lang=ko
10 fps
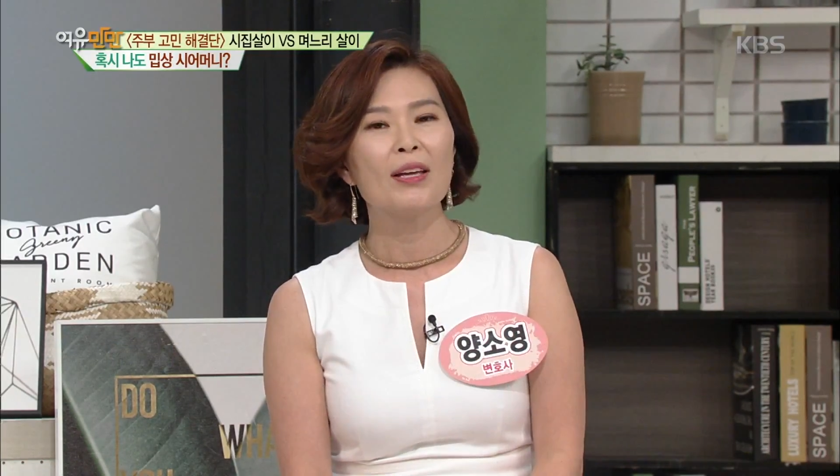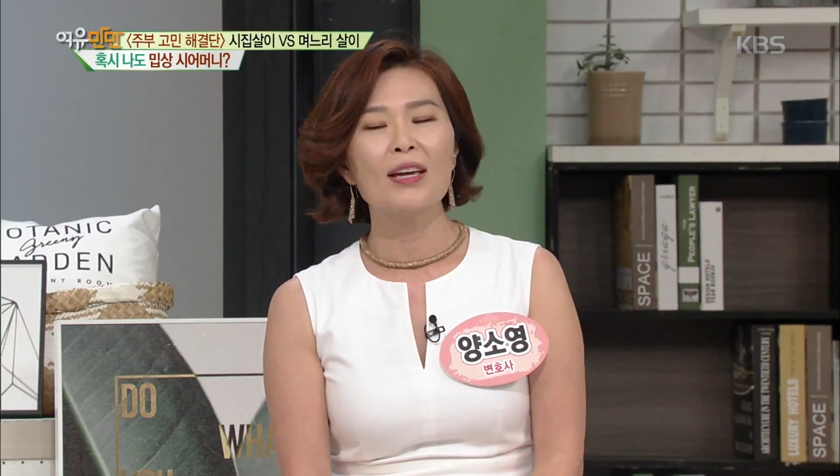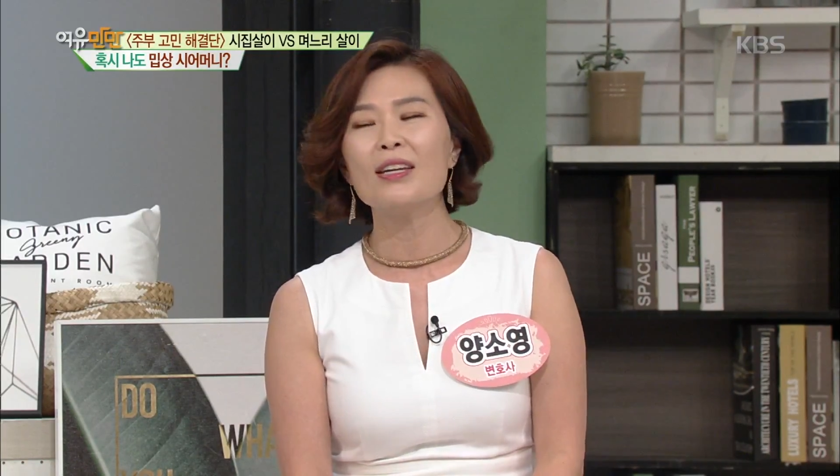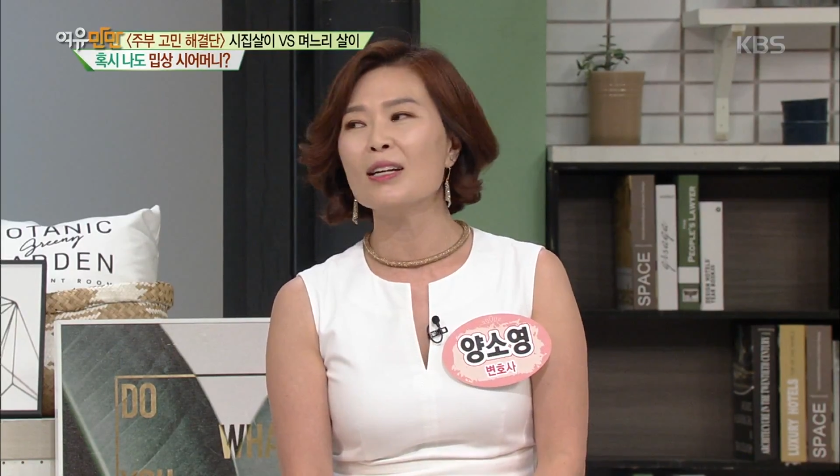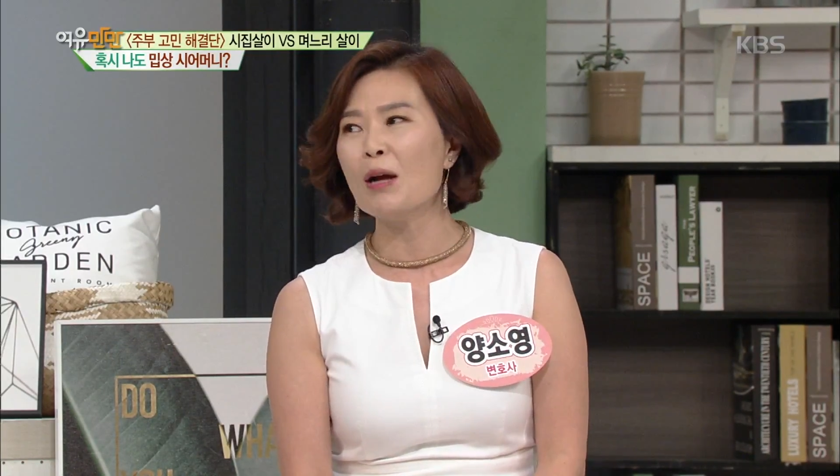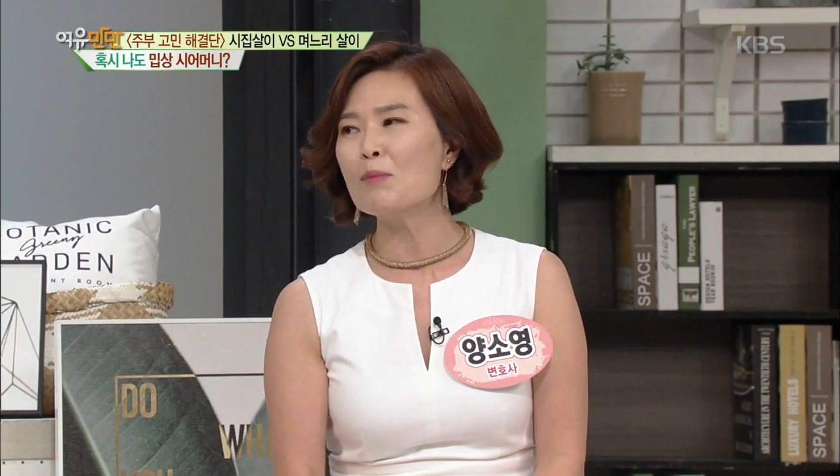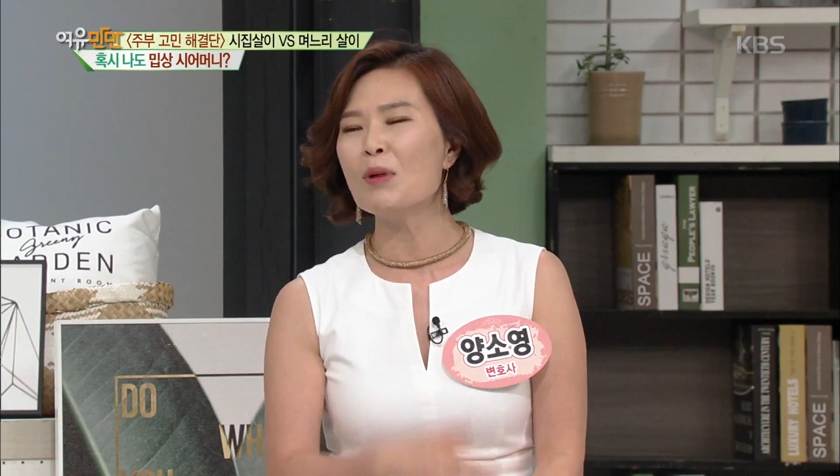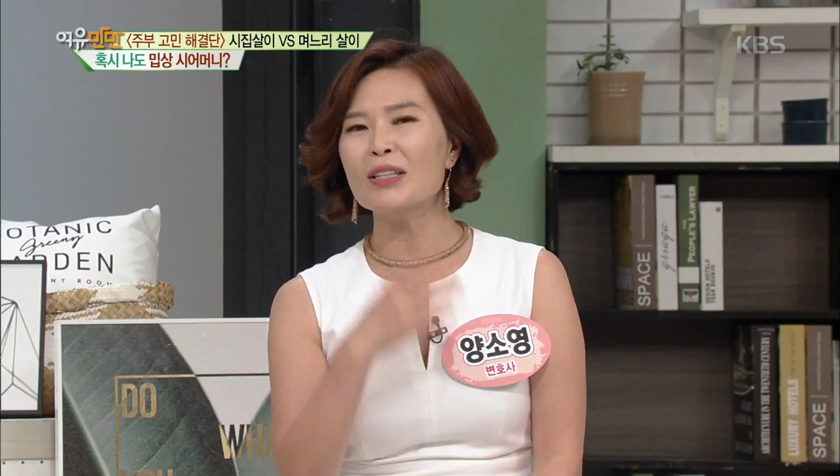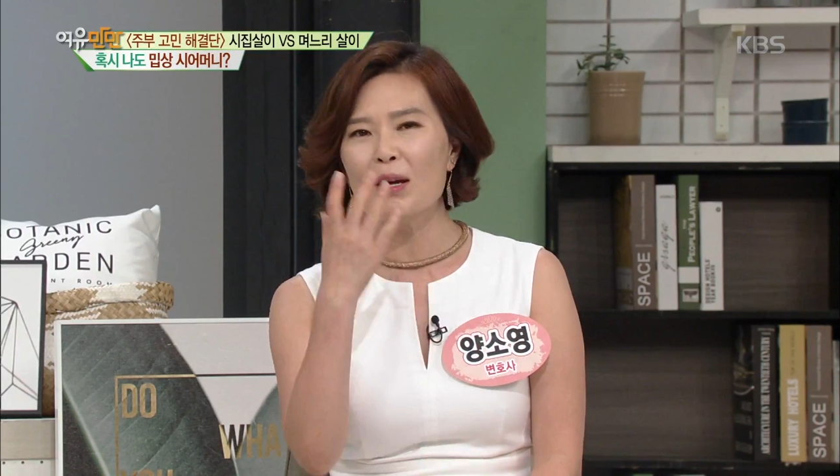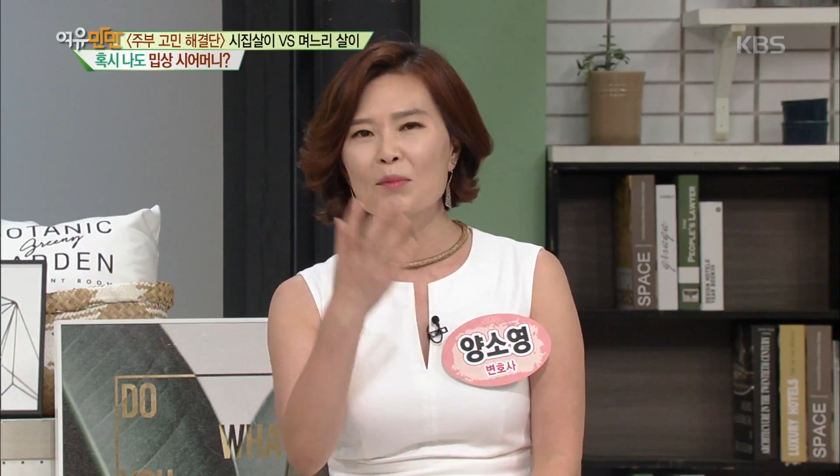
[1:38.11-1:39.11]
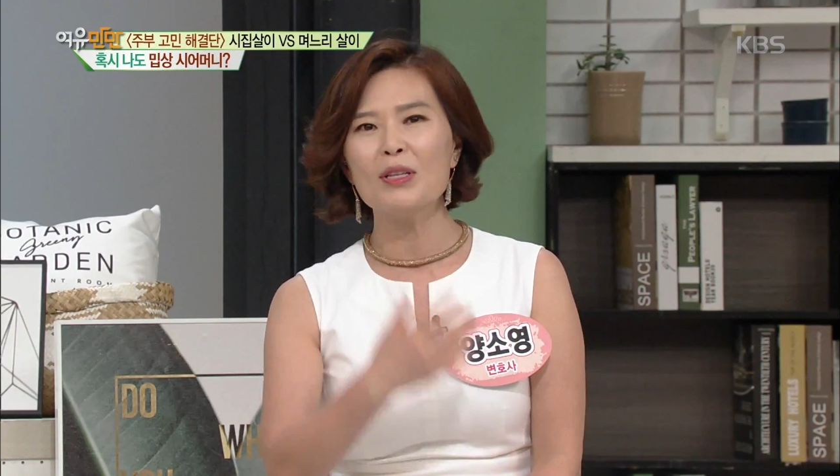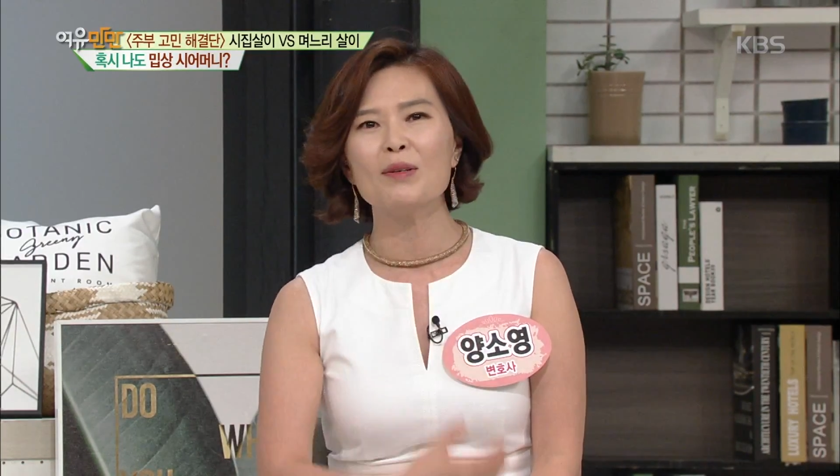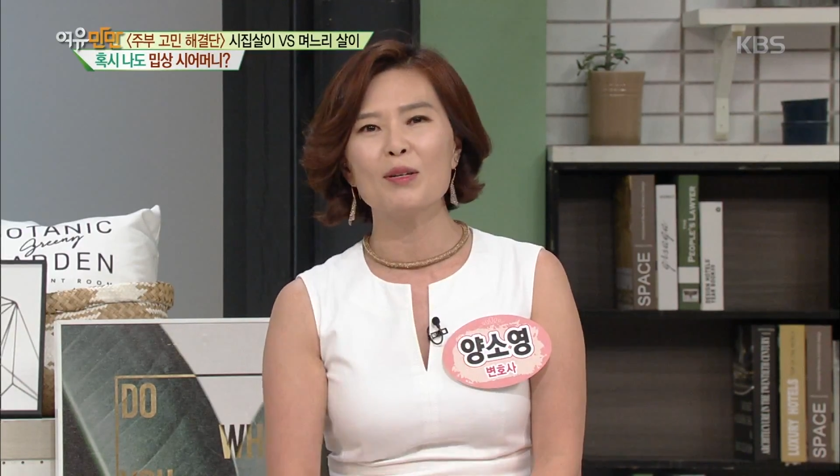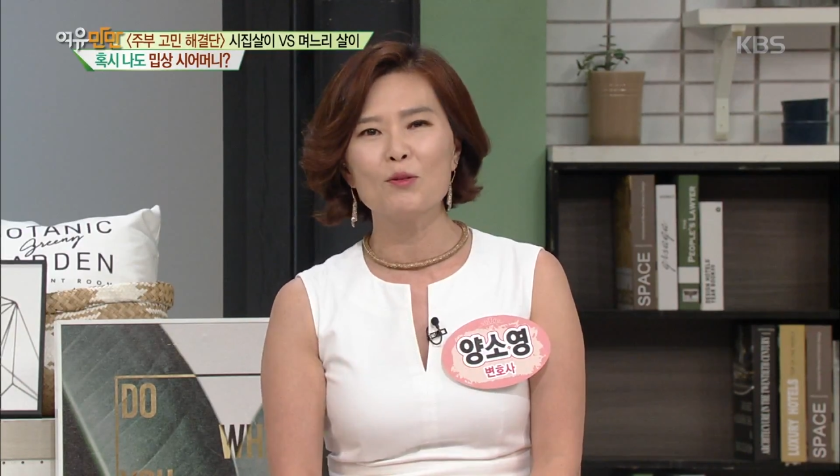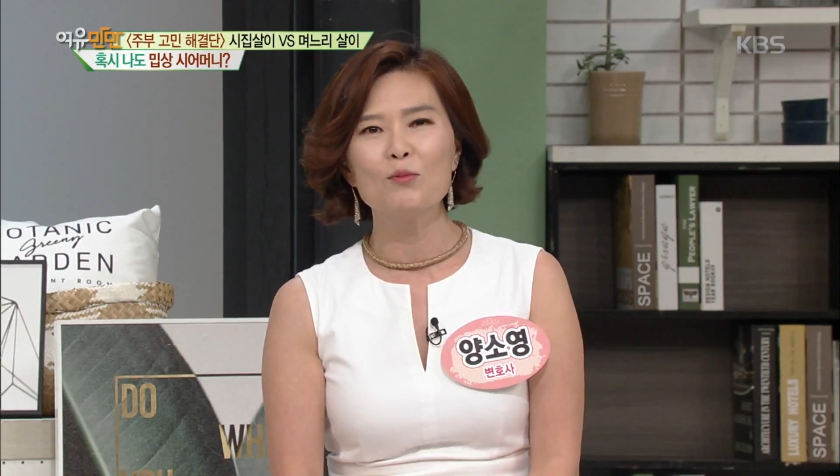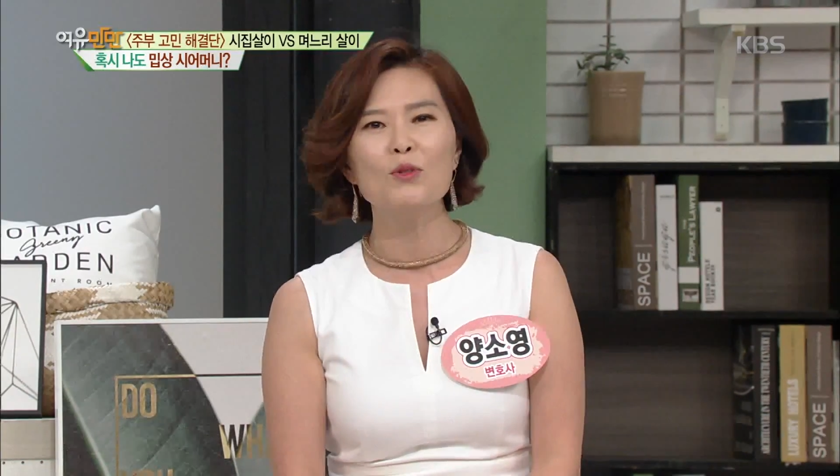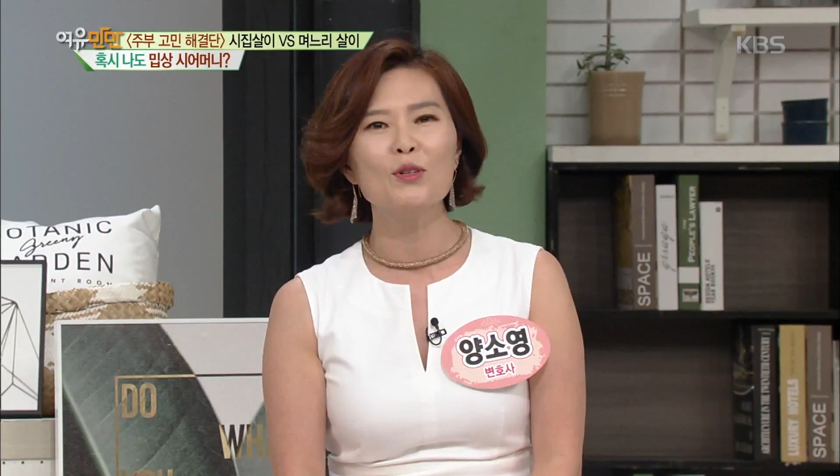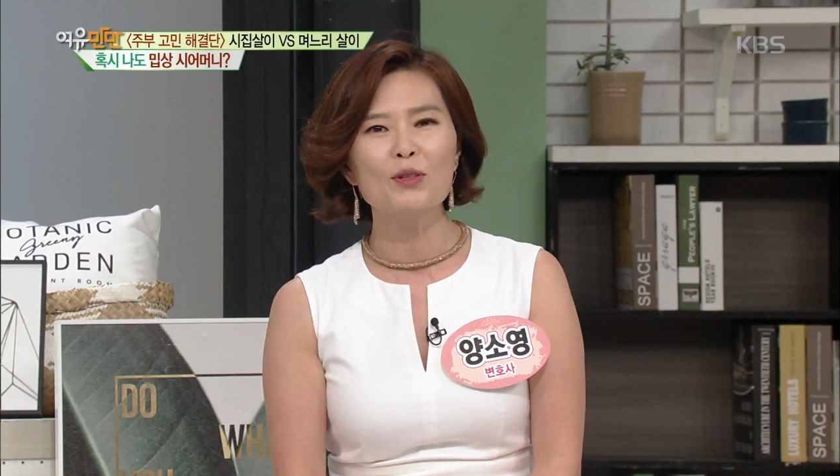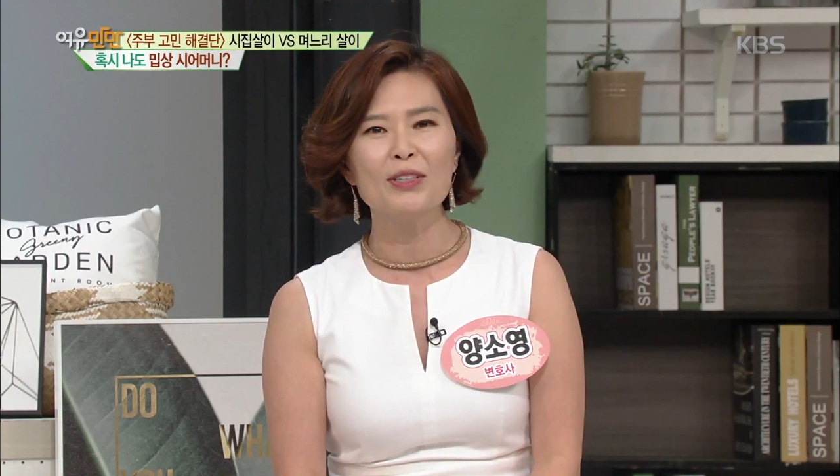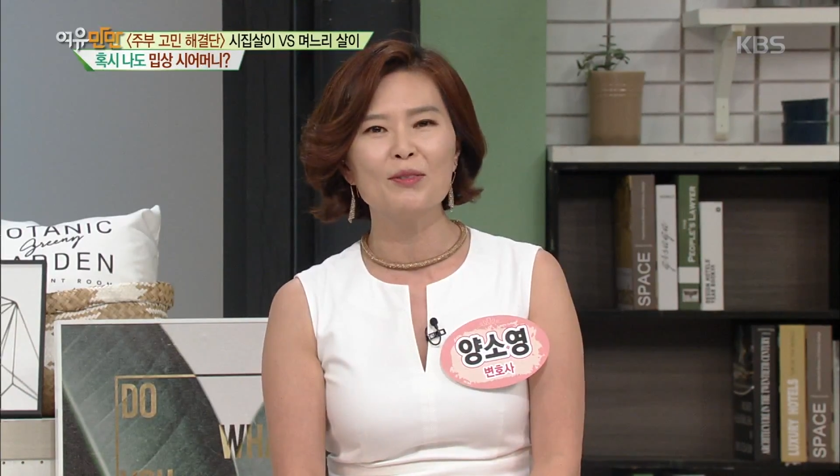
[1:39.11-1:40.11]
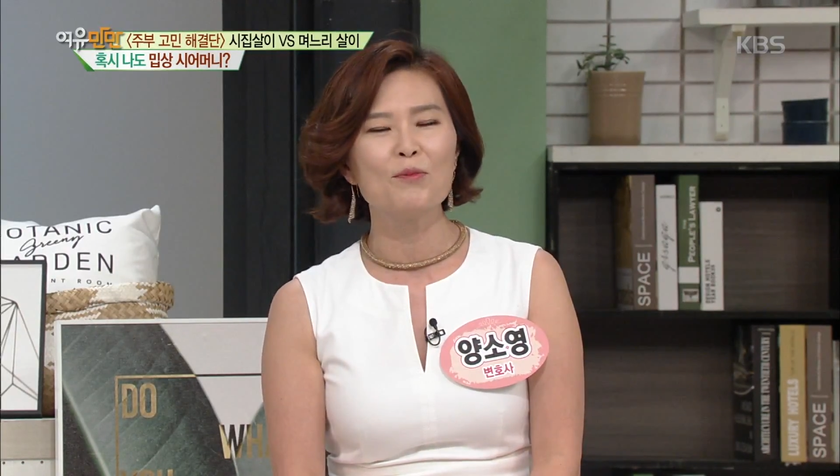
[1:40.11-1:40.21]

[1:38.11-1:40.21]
얘기할 한마디 한마디가 눈물로는 음.